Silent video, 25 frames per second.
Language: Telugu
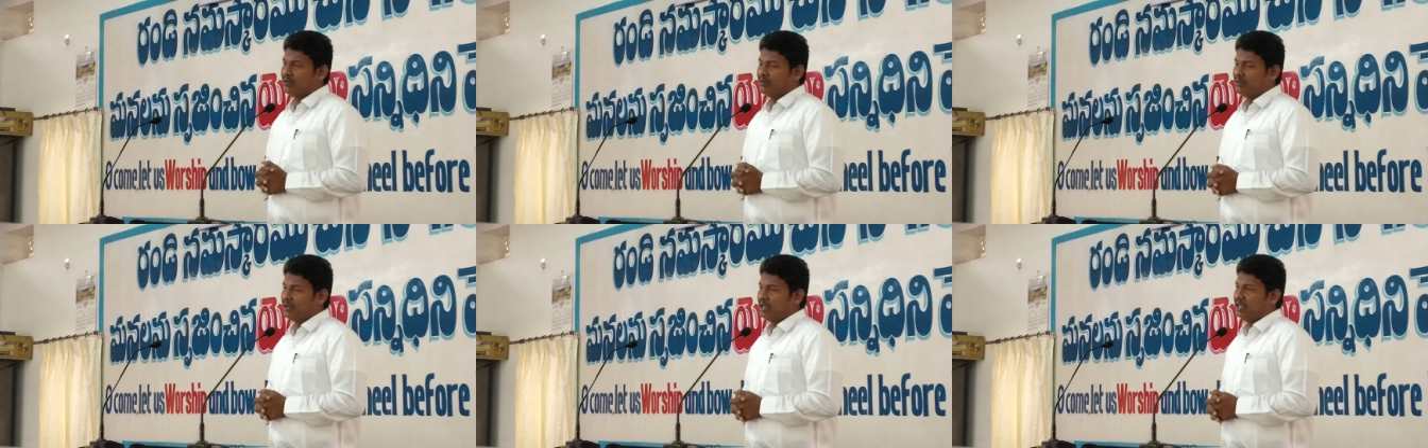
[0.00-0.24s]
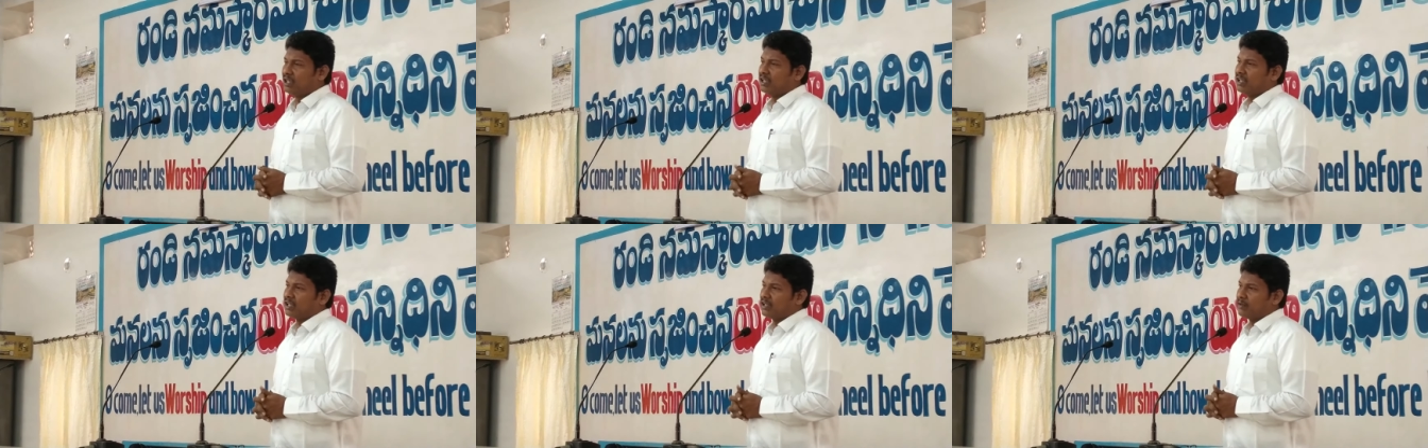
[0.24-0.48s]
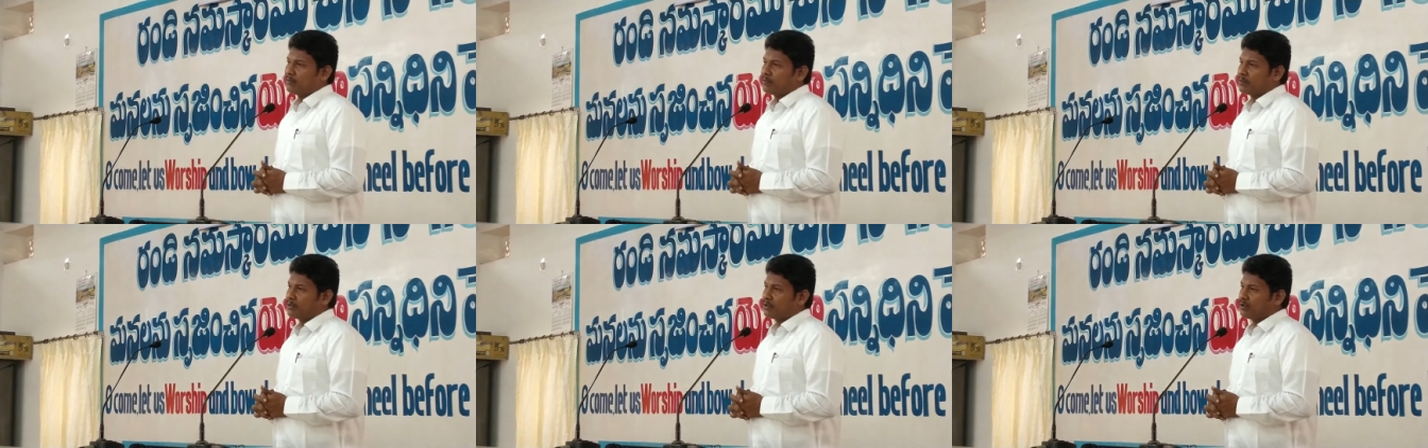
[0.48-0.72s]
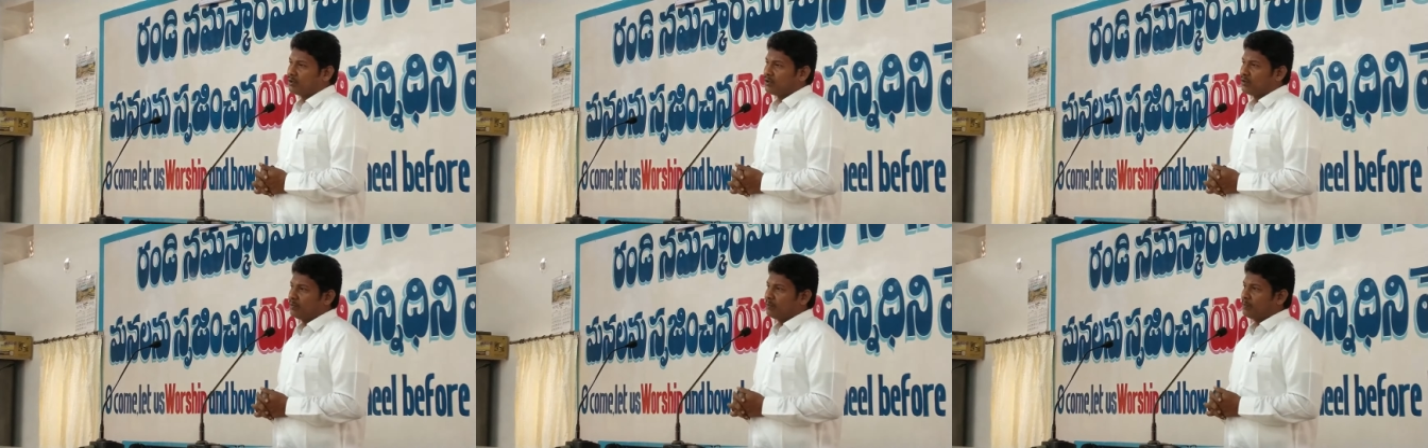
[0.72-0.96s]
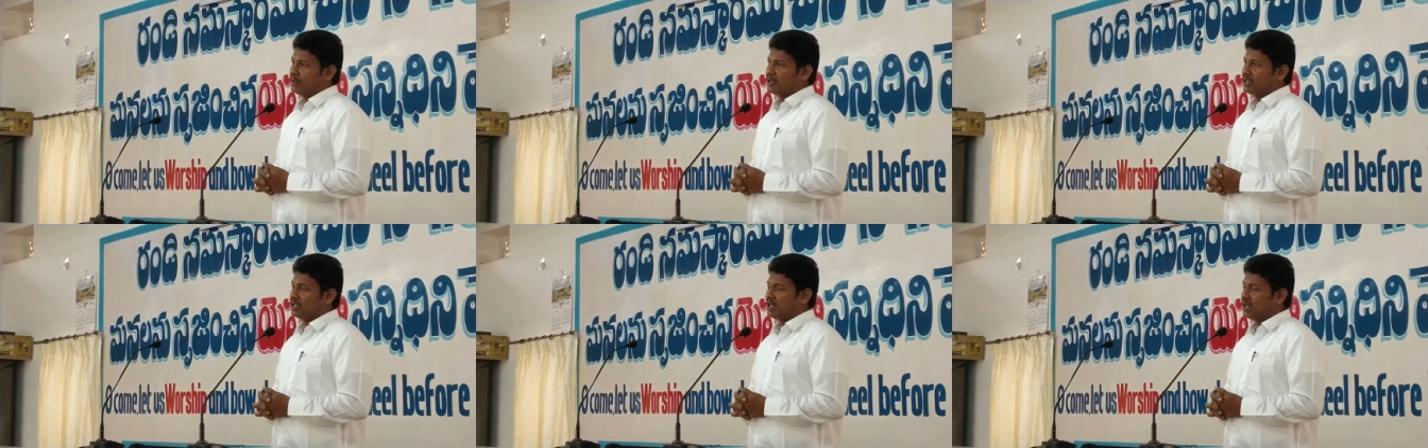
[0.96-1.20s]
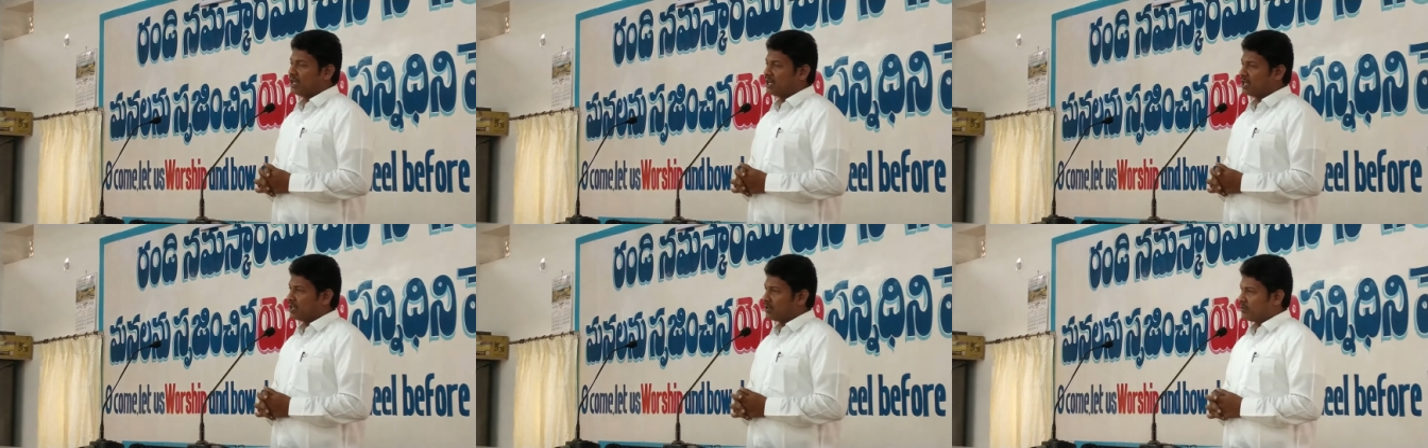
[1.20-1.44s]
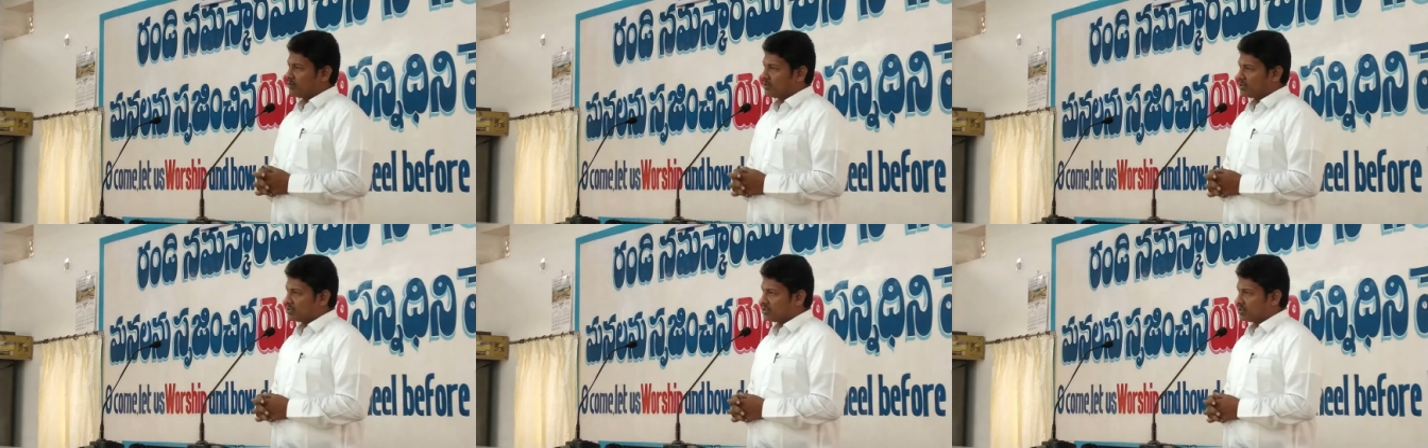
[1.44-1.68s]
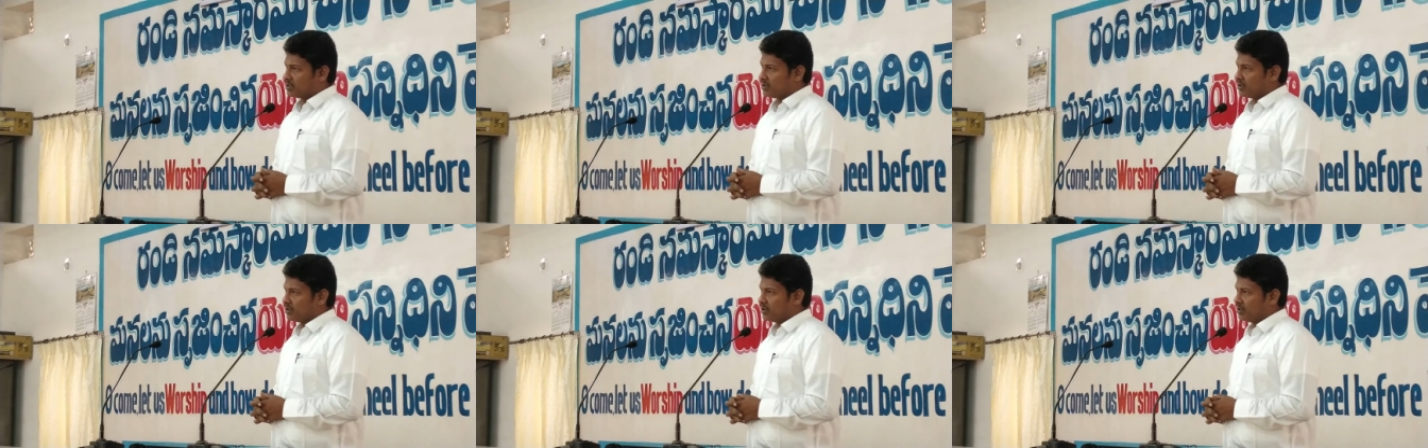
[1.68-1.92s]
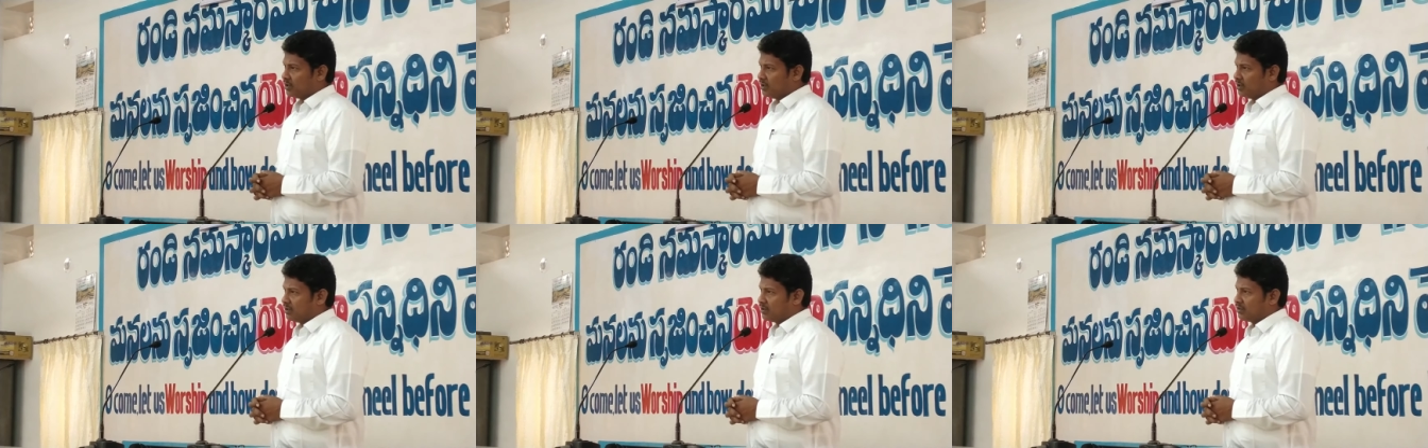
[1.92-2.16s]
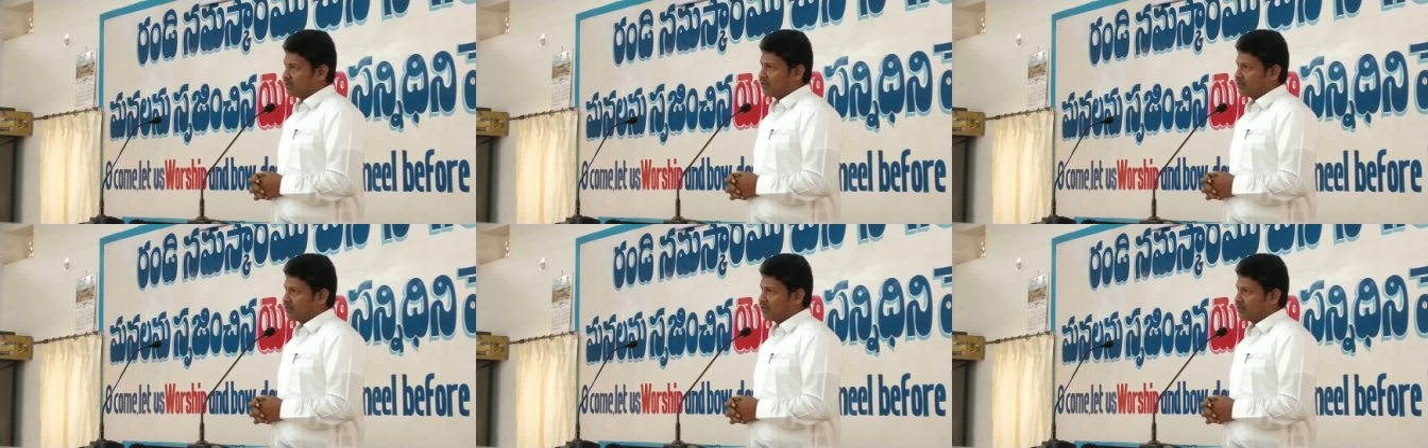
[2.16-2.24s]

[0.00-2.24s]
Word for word: వెళ్ళినప్పుడు పదహారు వచనంలో